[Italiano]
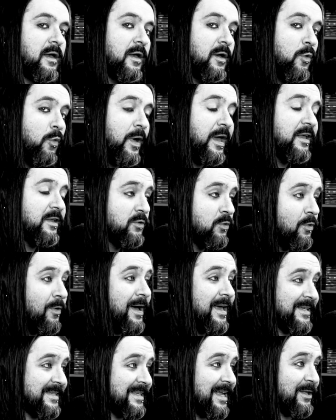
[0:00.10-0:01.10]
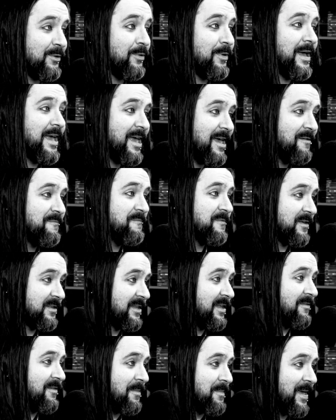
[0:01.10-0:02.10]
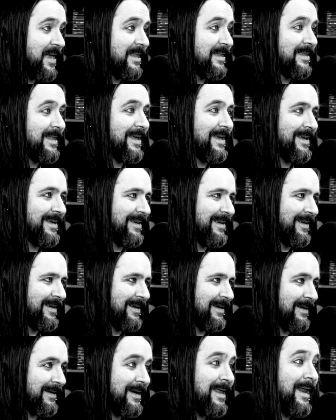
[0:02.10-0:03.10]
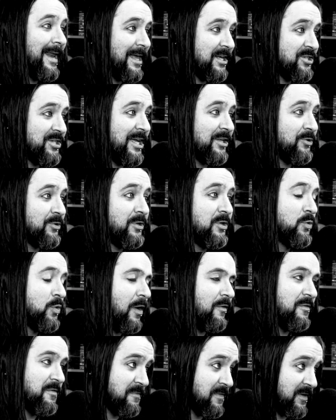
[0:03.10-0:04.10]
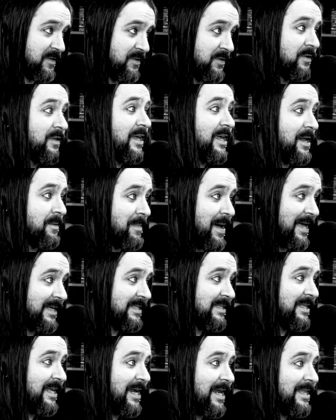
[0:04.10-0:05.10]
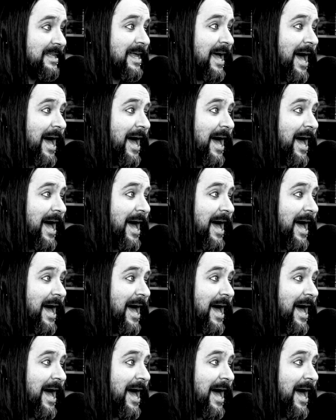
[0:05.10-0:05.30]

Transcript: Quake 2 è stato effettivamente eh, rilasciato di nuovo in versione remastered,